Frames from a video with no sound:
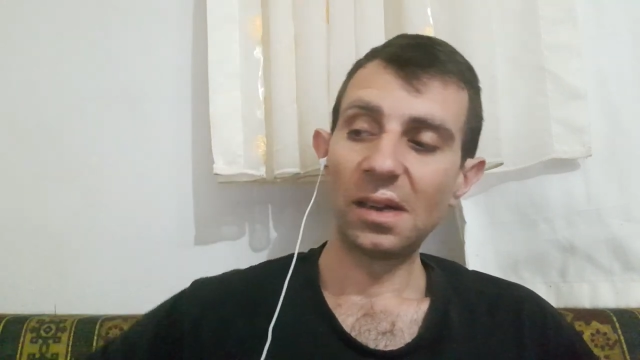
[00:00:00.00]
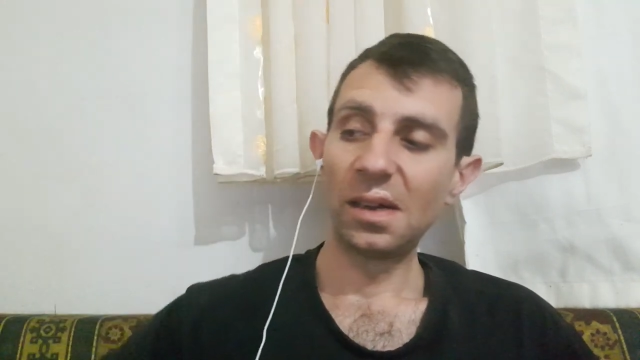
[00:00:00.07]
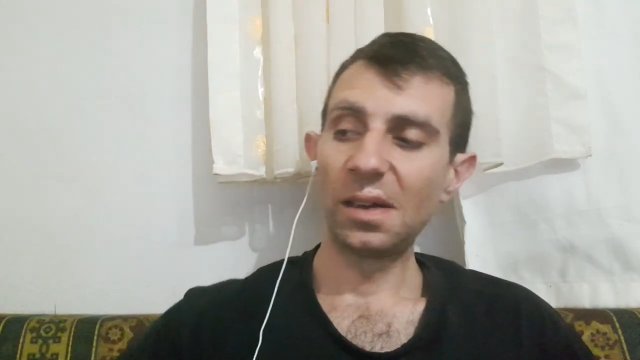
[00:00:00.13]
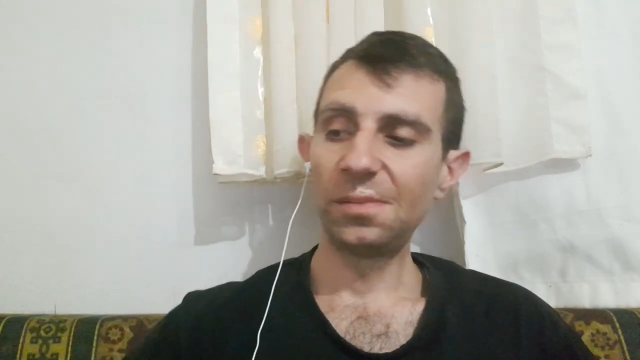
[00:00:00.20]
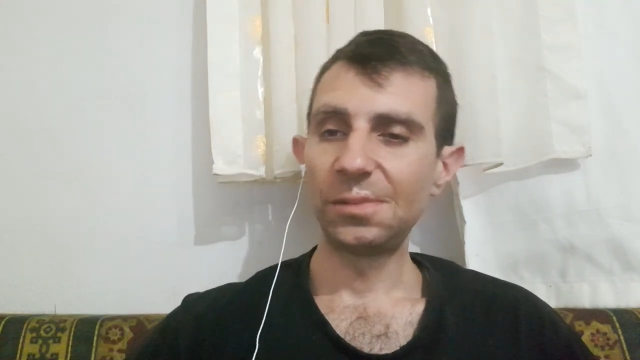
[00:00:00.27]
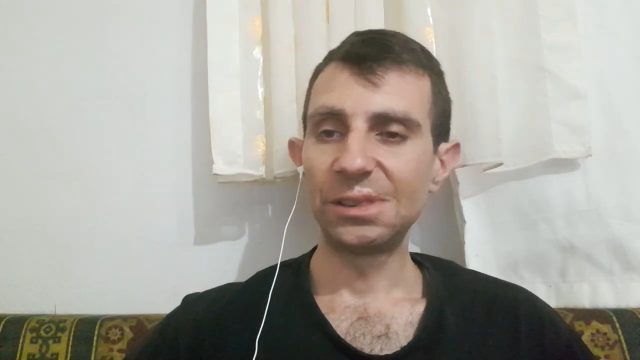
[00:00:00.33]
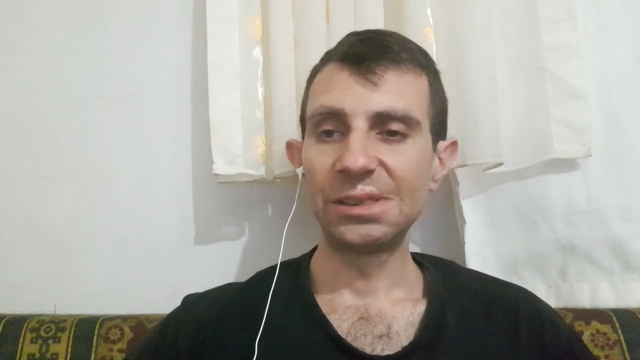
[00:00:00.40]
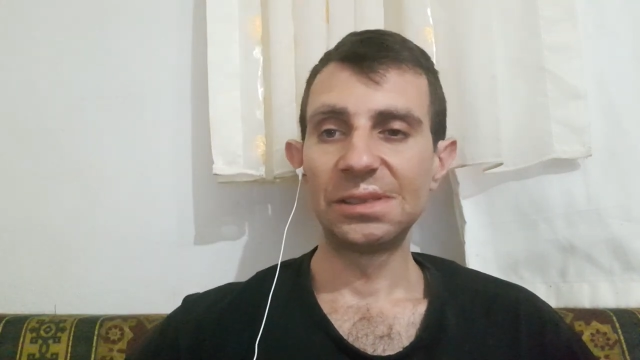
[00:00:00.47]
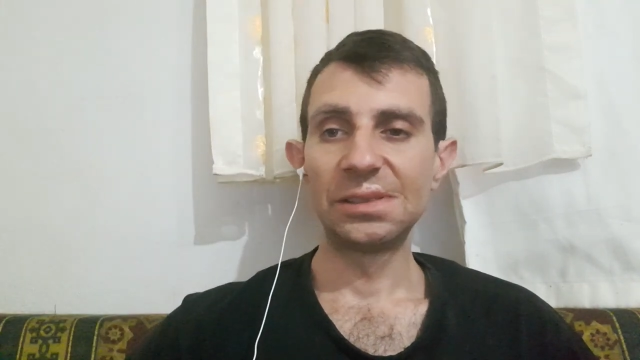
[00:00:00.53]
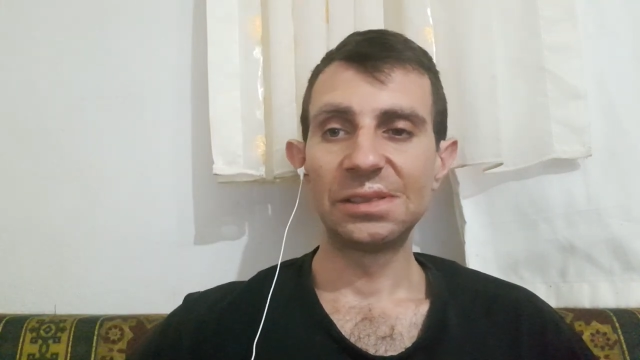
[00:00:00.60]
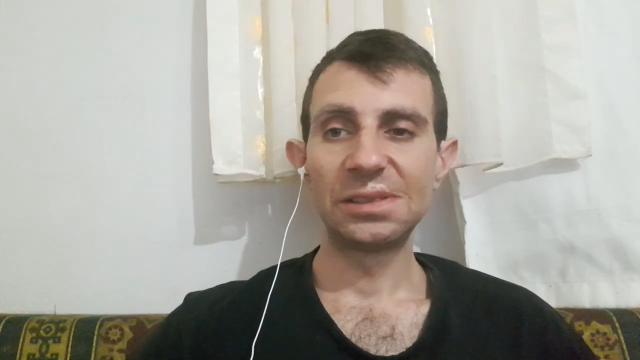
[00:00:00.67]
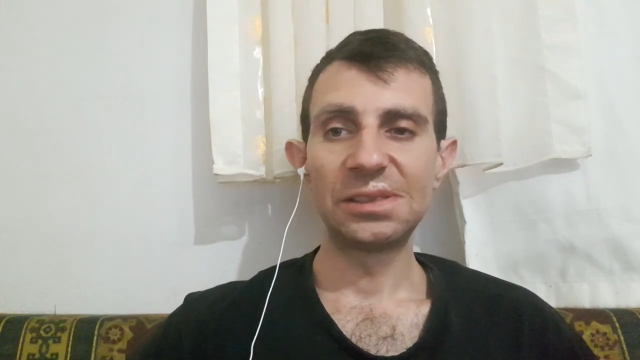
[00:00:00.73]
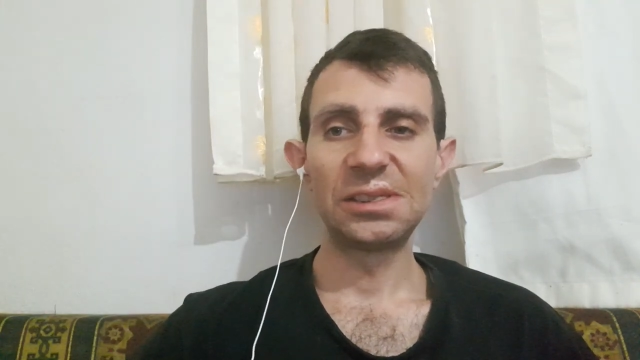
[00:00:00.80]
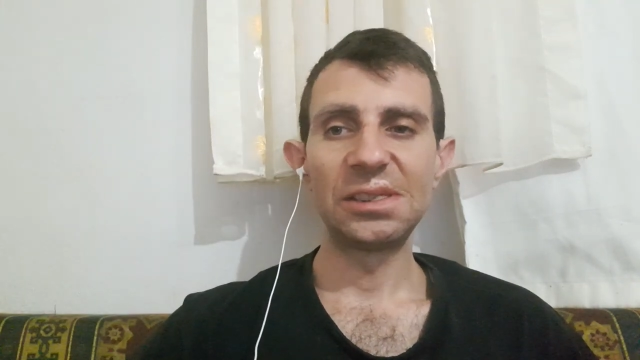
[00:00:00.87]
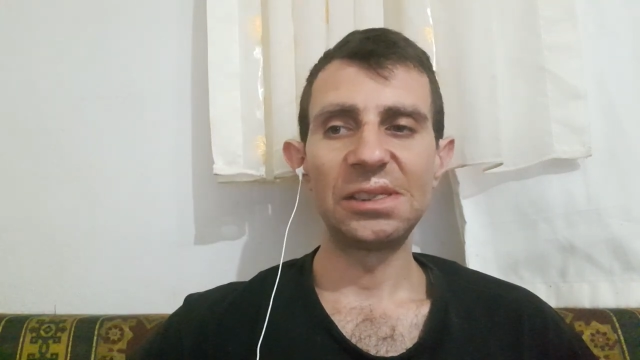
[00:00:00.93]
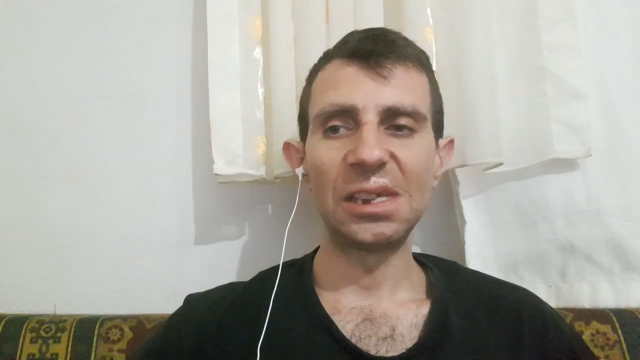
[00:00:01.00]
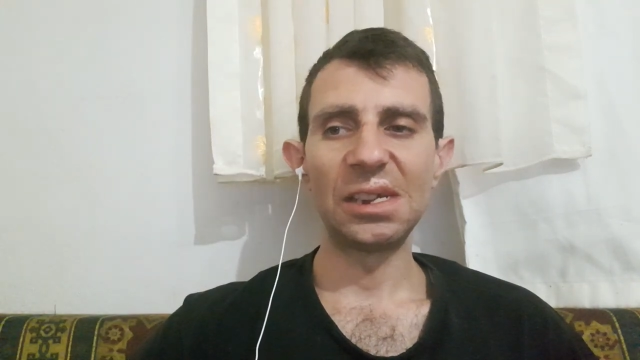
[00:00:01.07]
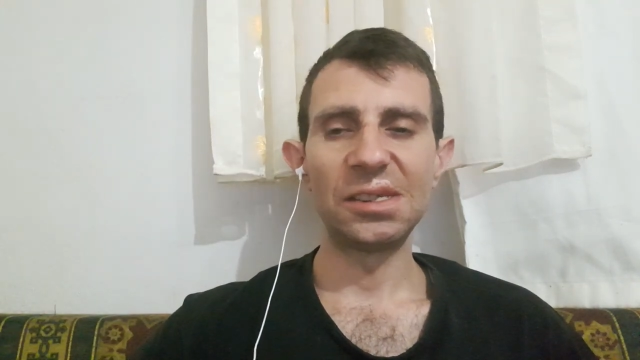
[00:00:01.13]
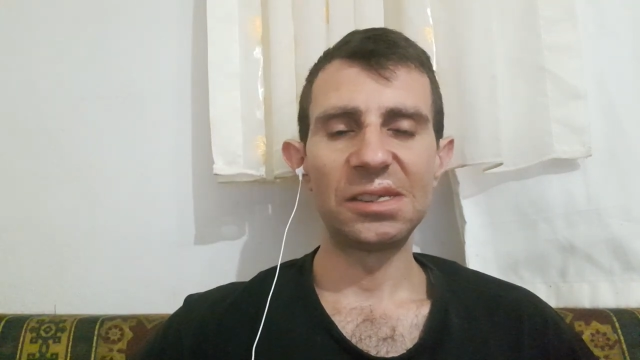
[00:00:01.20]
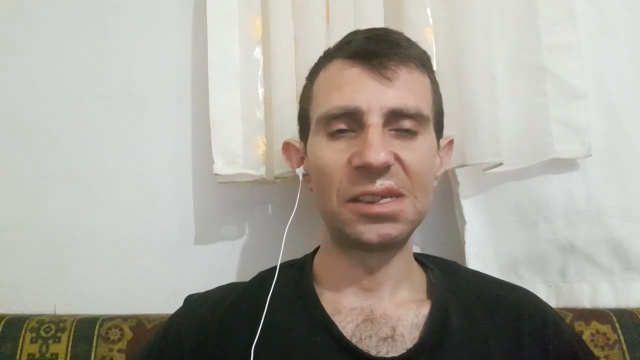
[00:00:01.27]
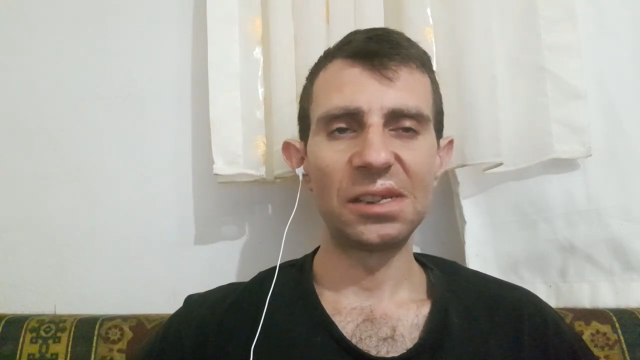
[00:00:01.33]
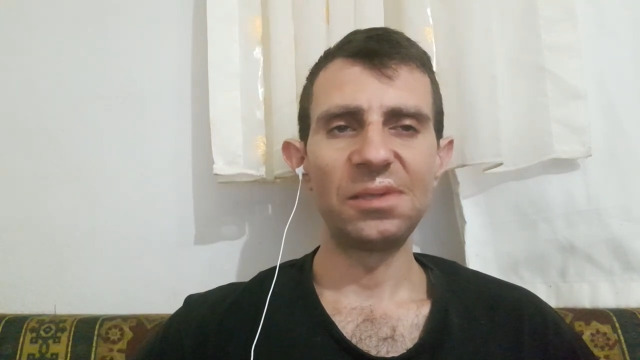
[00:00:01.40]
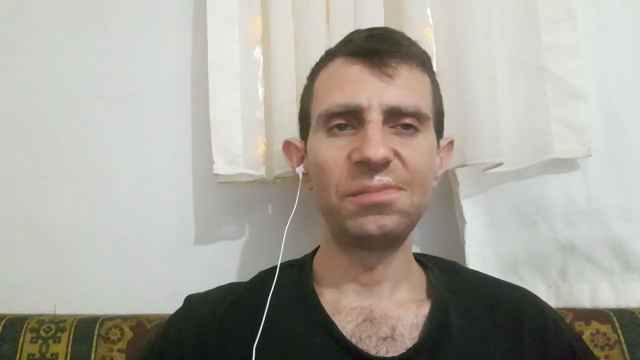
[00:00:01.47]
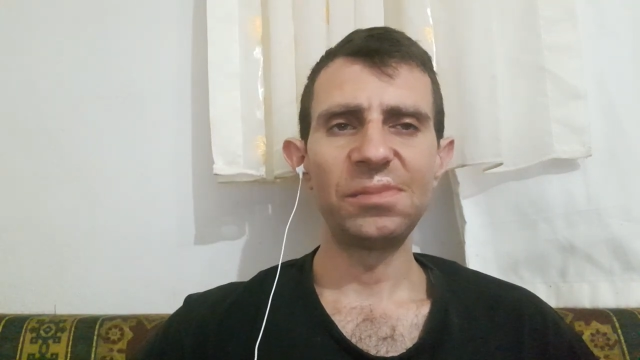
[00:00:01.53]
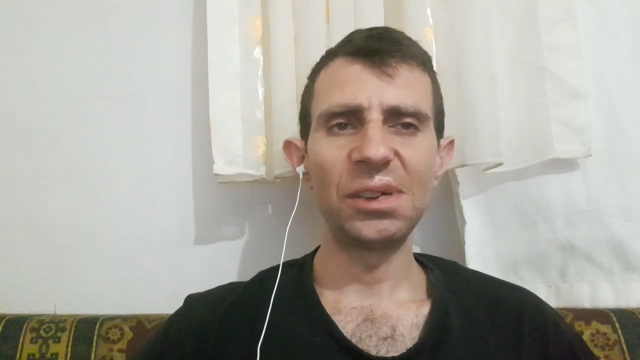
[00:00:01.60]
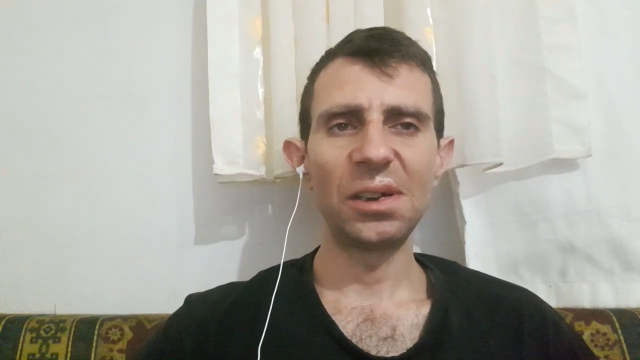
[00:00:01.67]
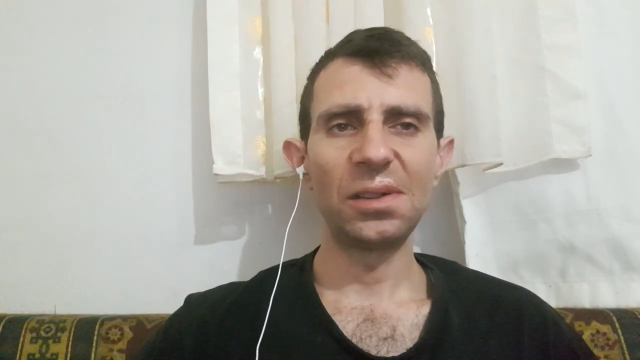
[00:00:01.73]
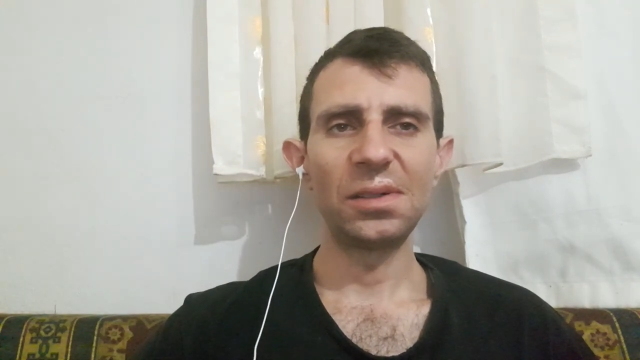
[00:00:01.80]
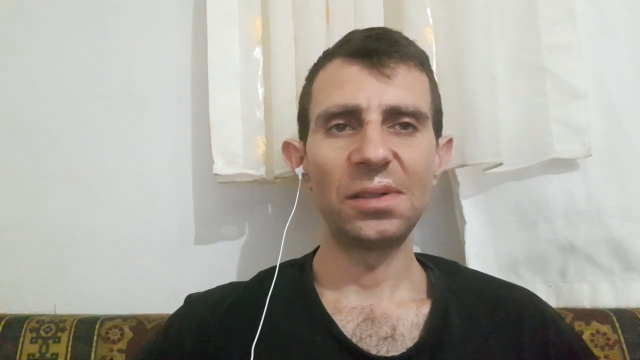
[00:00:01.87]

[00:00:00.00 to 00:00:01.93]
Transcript: Ama sizden istediğim bir